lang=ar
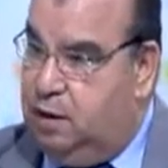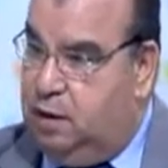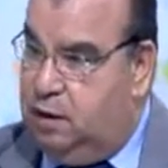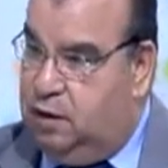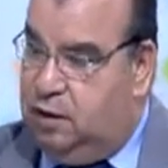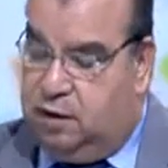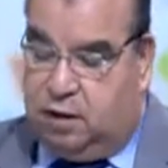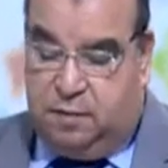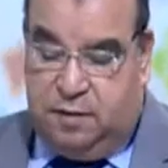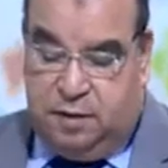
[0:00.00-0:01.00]
آه،
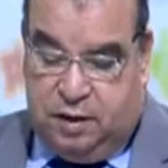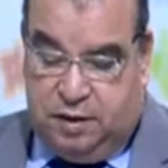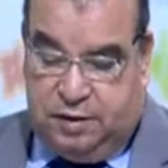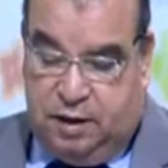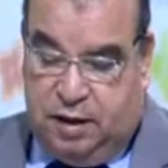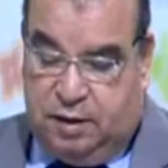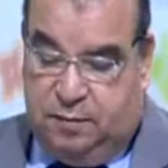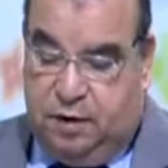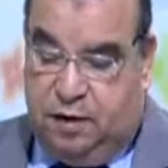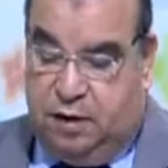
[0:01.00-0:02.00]
للانتخابات الرئاسية
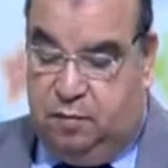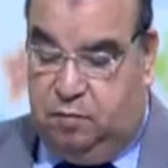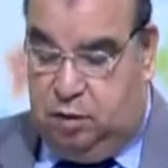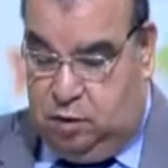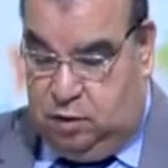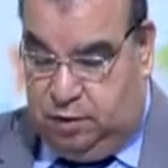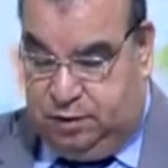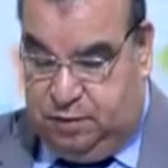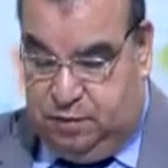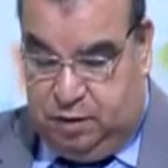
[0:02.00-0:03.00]
أتمنى من
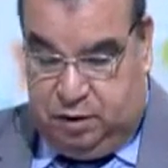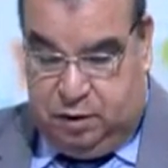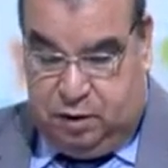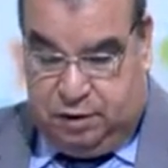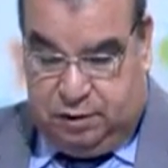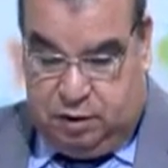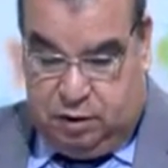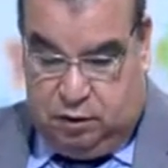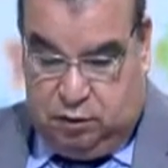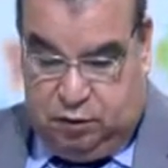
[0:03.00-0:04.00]
زميل
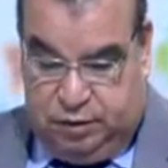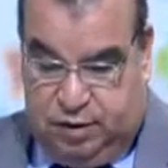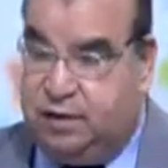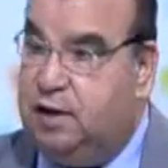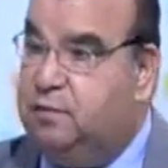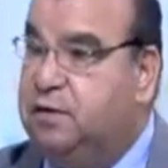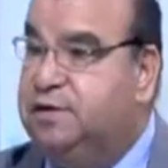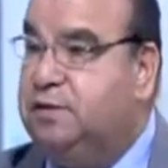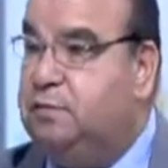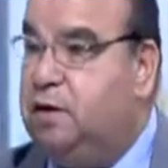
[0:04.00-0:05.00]
الدراسة الأستاذ
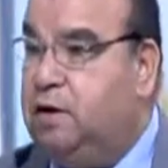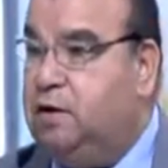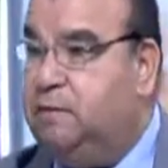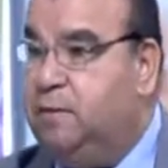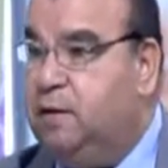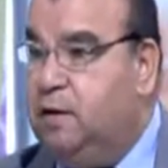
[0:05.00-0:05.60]
حمدين صباحي